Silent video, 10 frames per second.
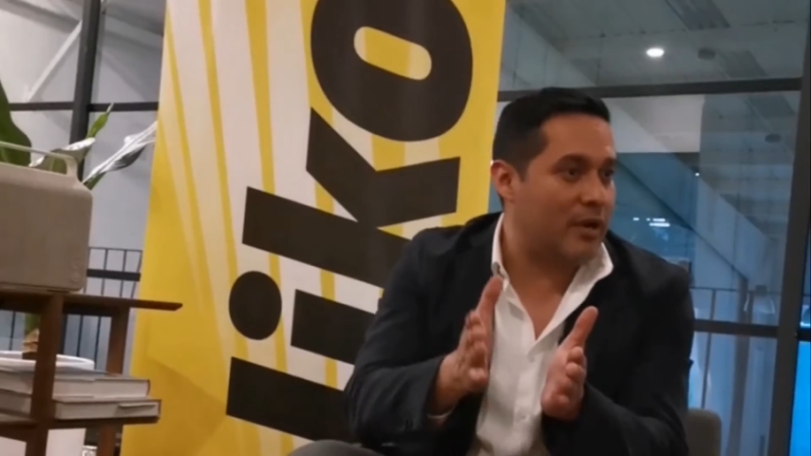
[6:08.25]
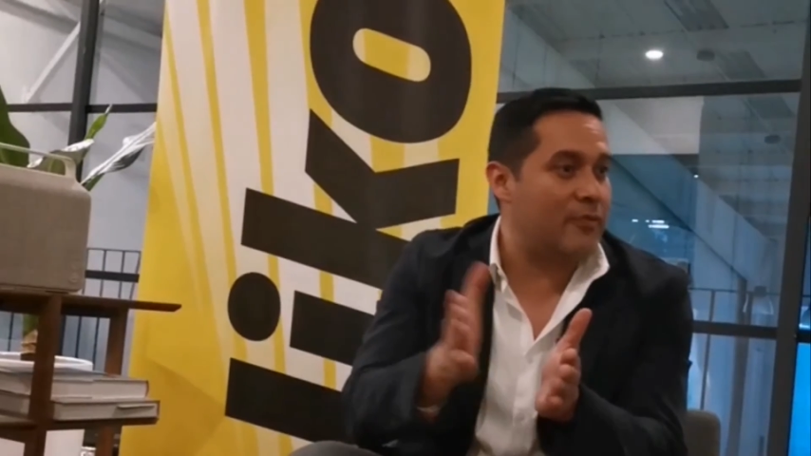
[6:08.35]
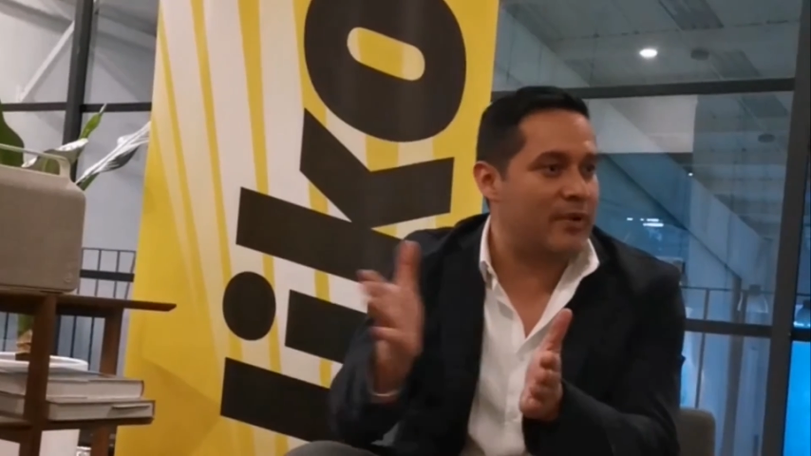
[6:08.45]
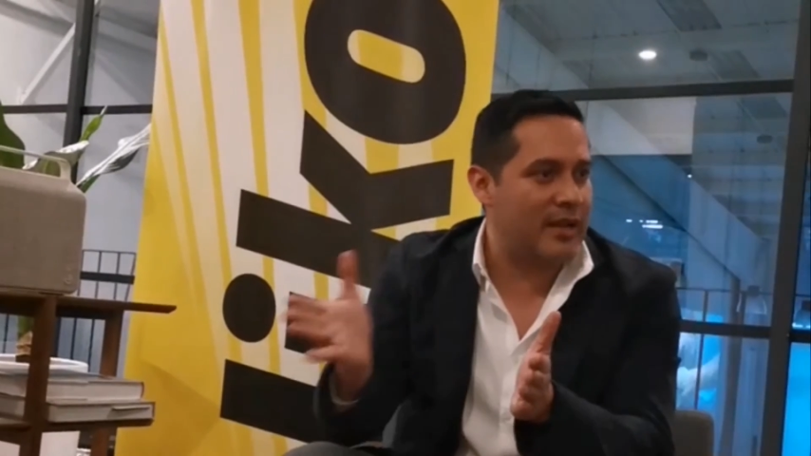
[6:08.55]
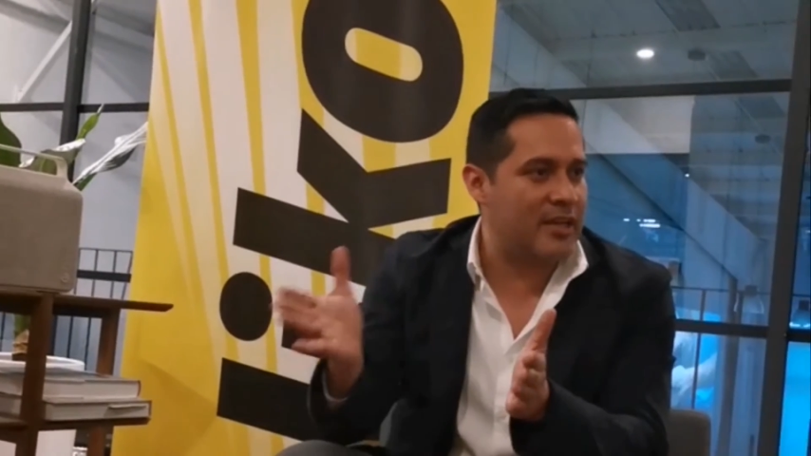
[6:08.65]

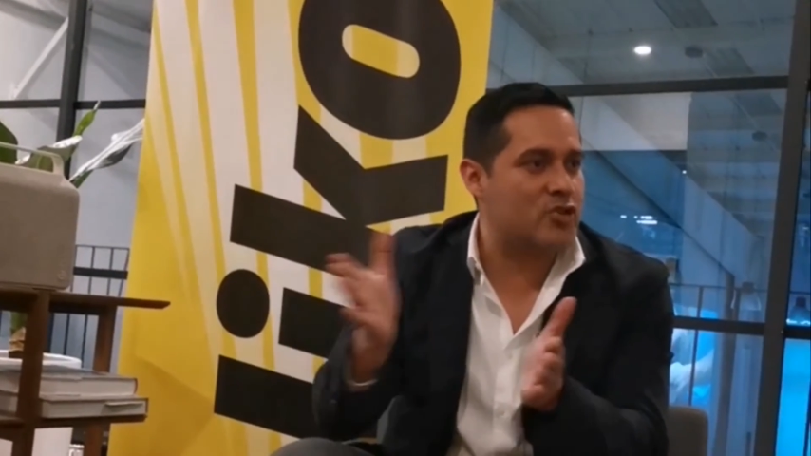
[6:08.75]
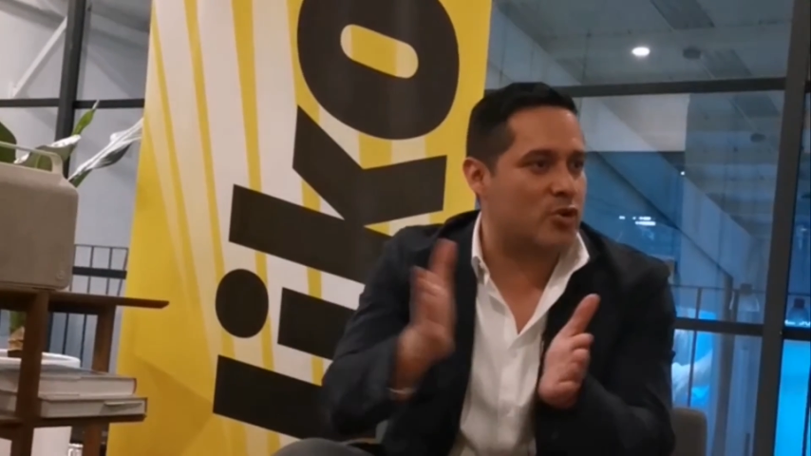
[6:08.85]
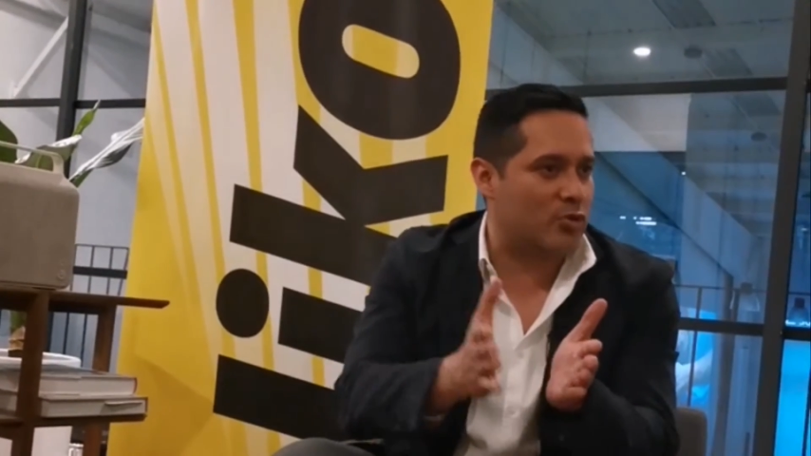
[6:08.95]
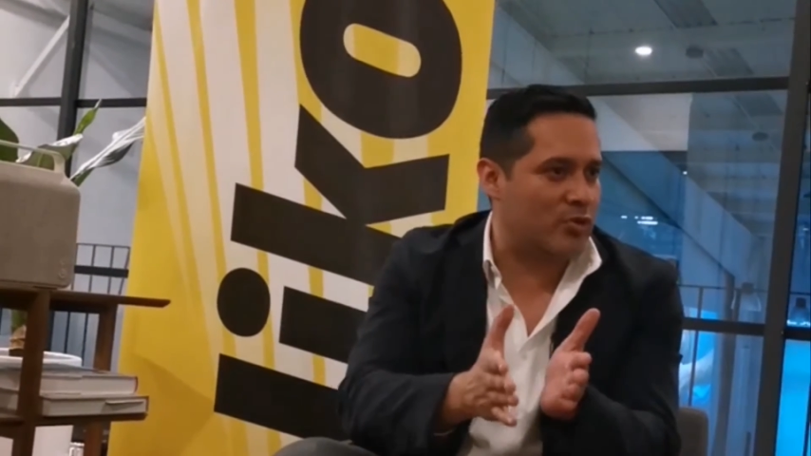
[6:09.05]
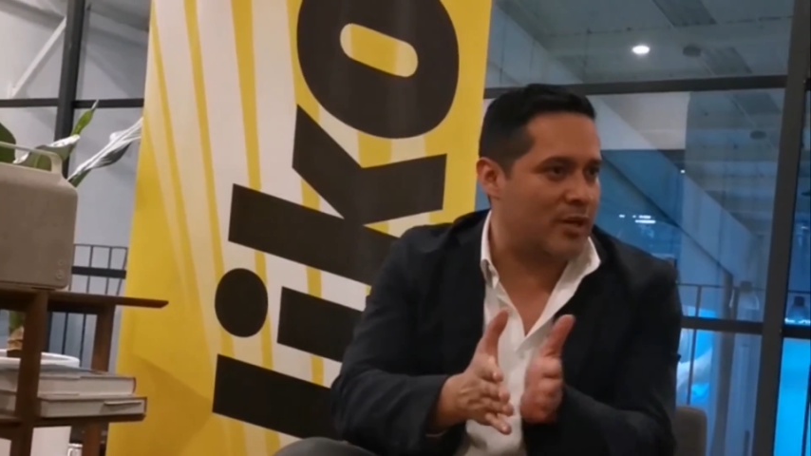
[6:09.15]
FX
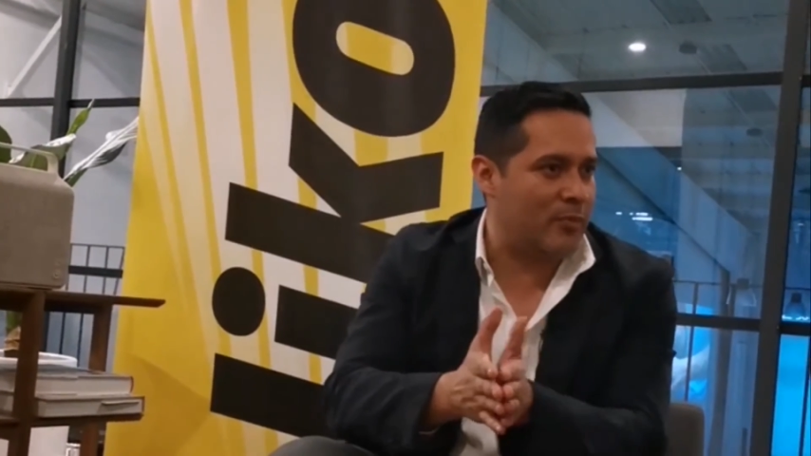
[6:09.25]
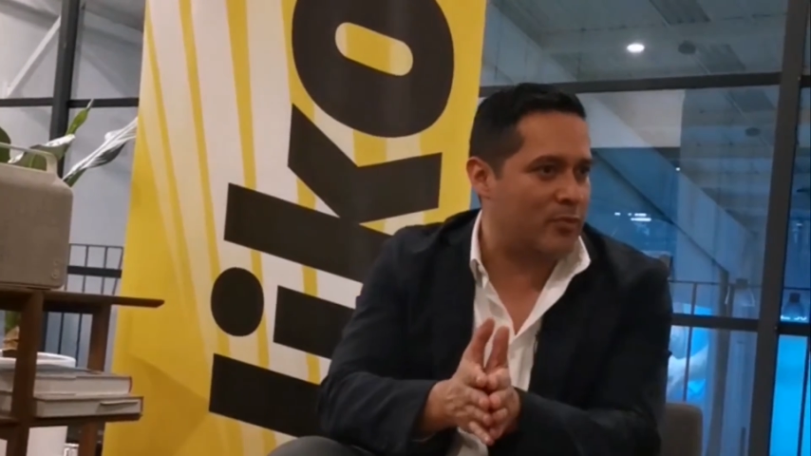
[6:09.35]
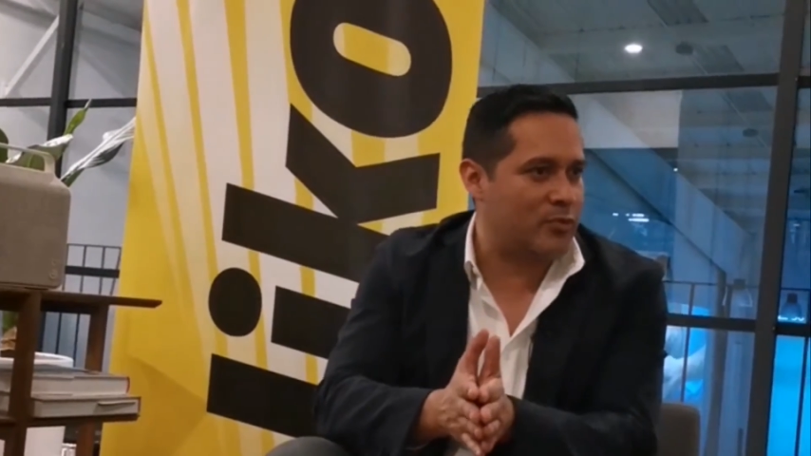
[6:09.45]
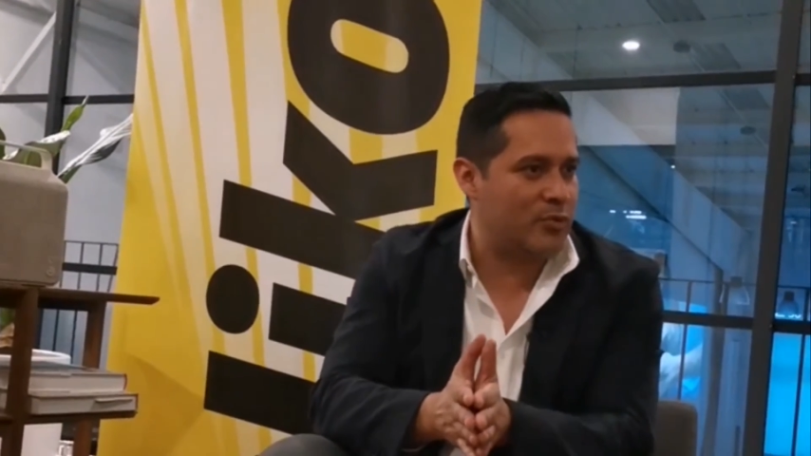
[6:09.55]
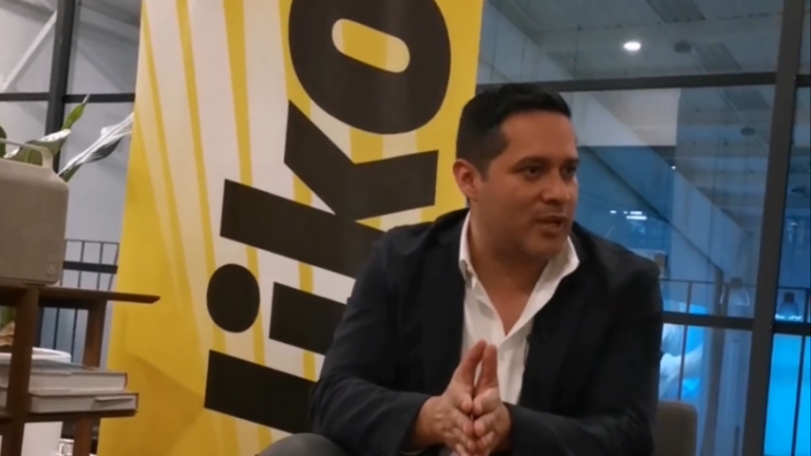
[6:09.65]
con una
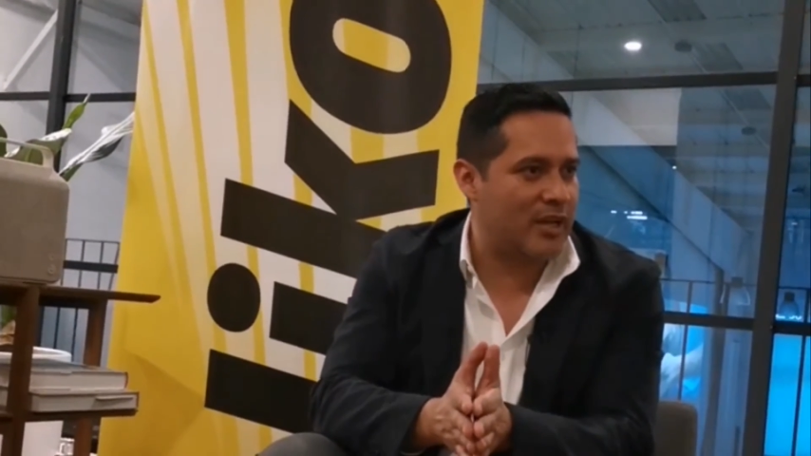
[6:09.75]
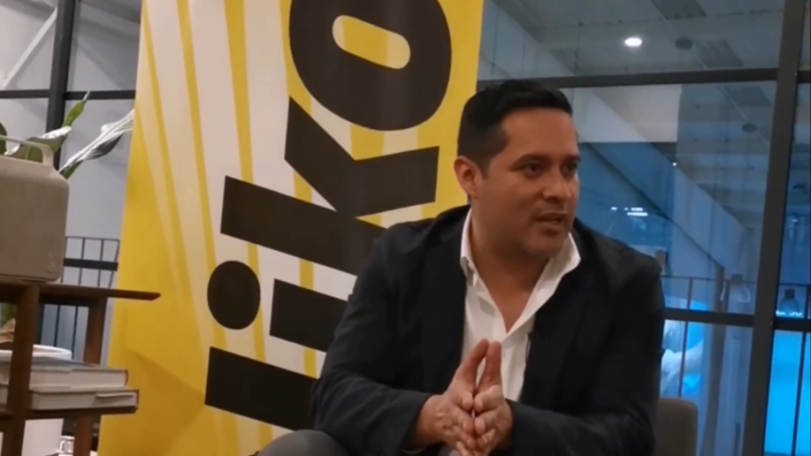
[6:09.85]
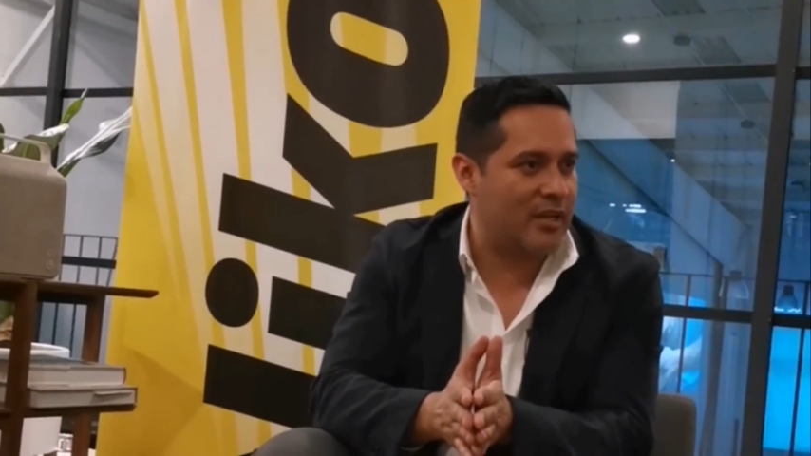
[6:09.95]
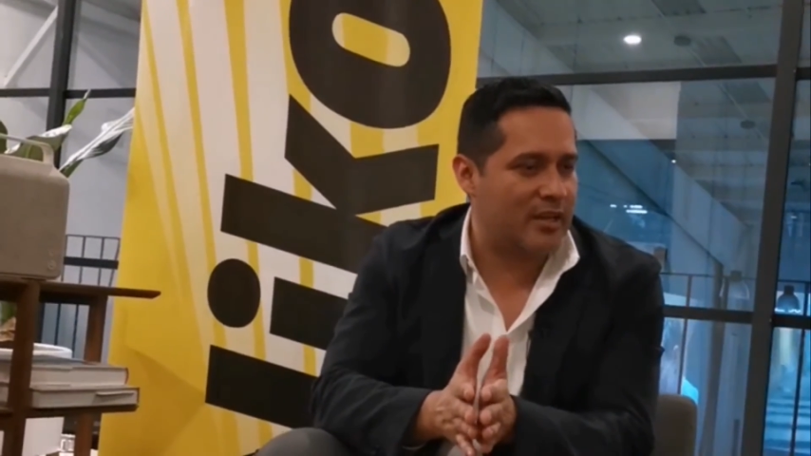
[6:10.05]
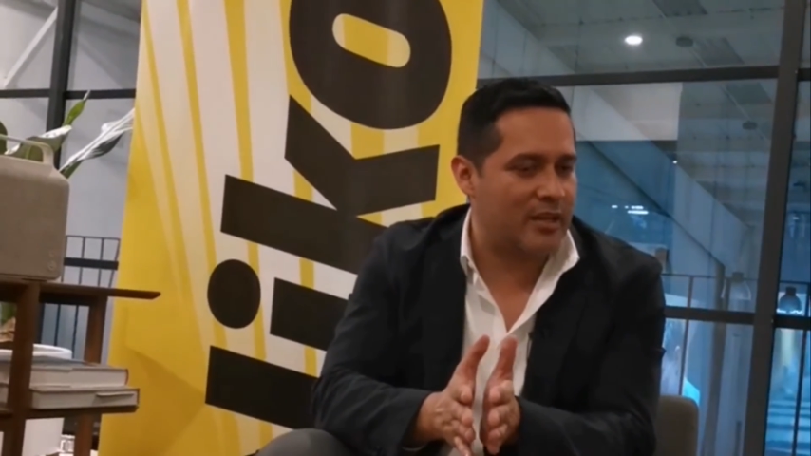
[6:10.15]

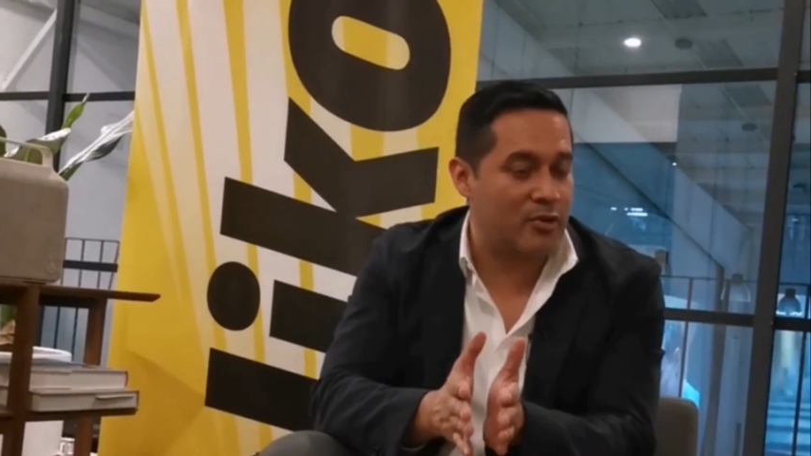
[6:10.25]
montura